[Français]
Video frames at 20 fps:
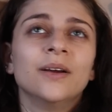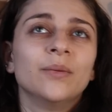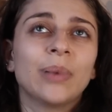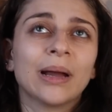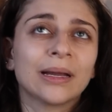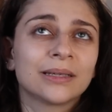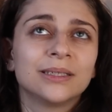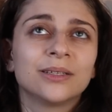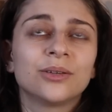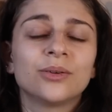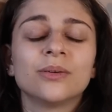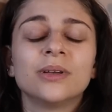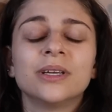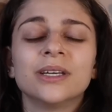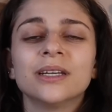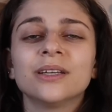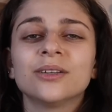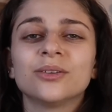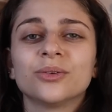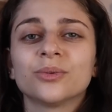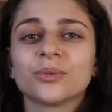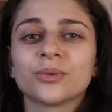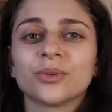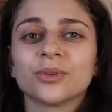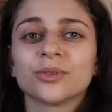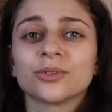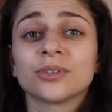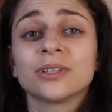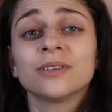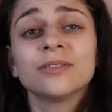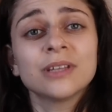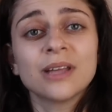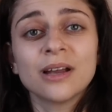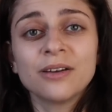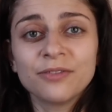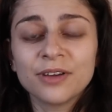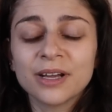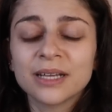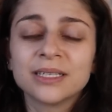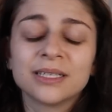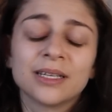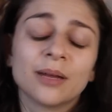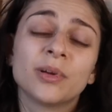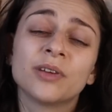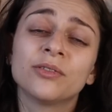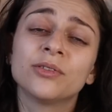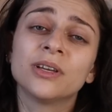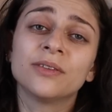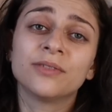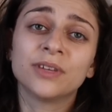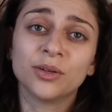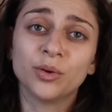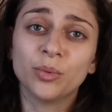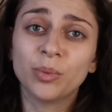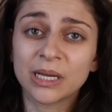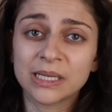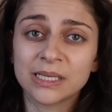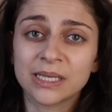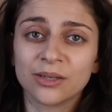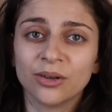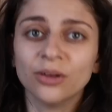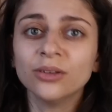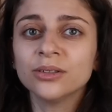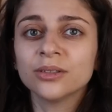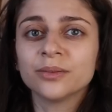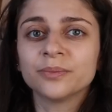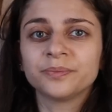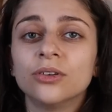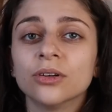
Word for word: particulier. Donc euh, je t'invite à le faire si t'as pas vu les vidéos précédentes.